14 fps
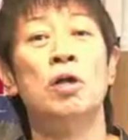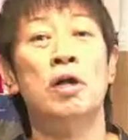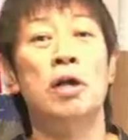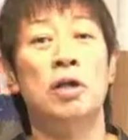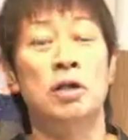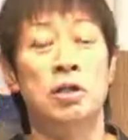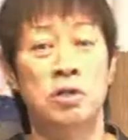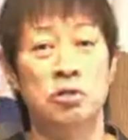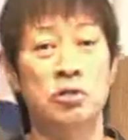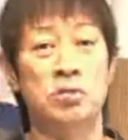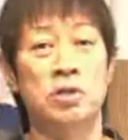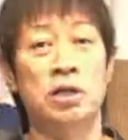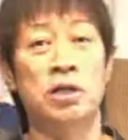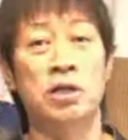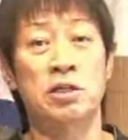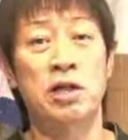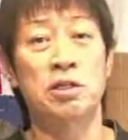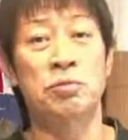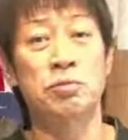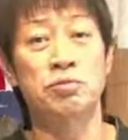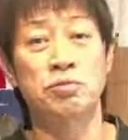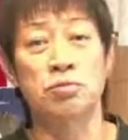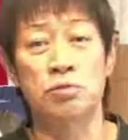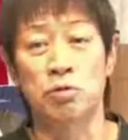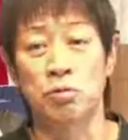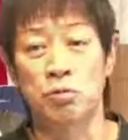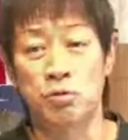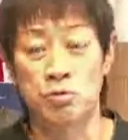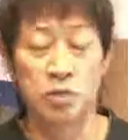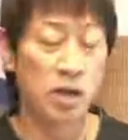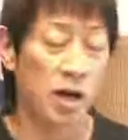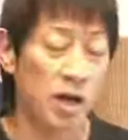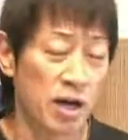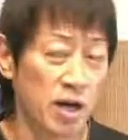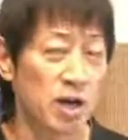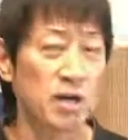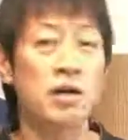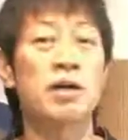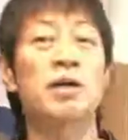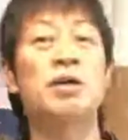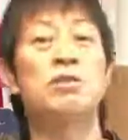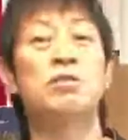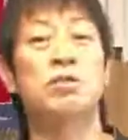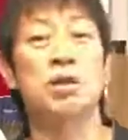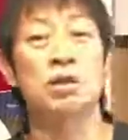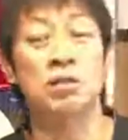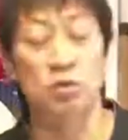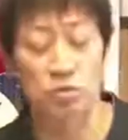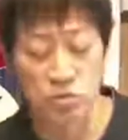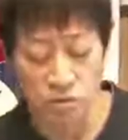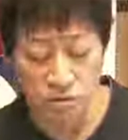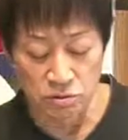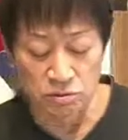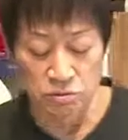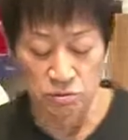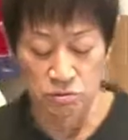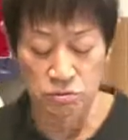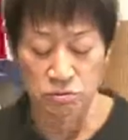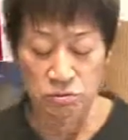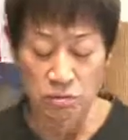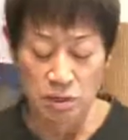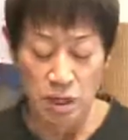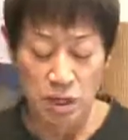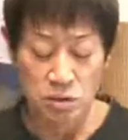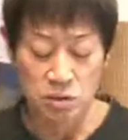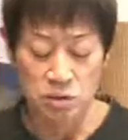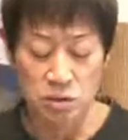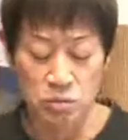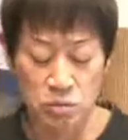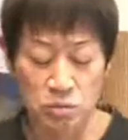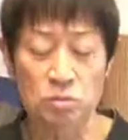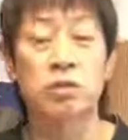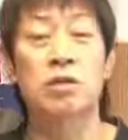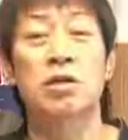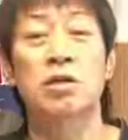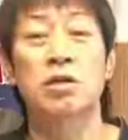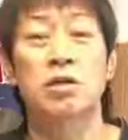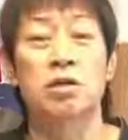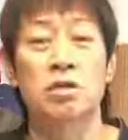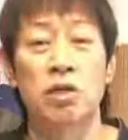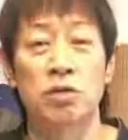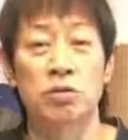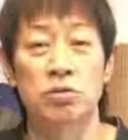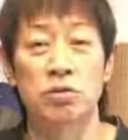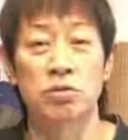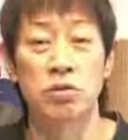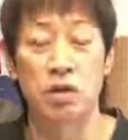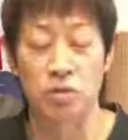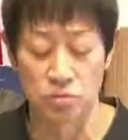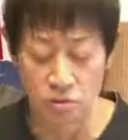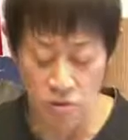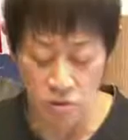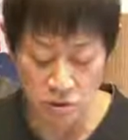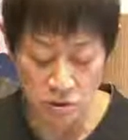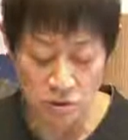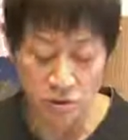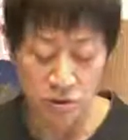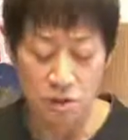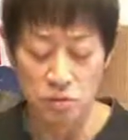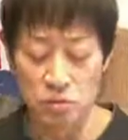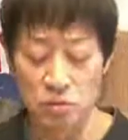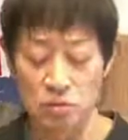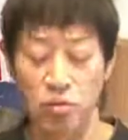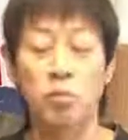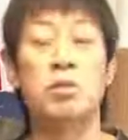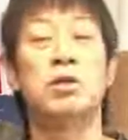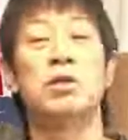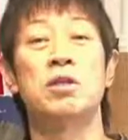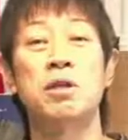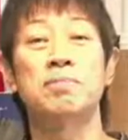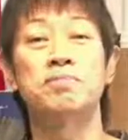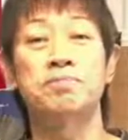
えー、体を締めたい硬い部分と柔らかく体を使うことを合わせ持った空手をっていう意味を込めて、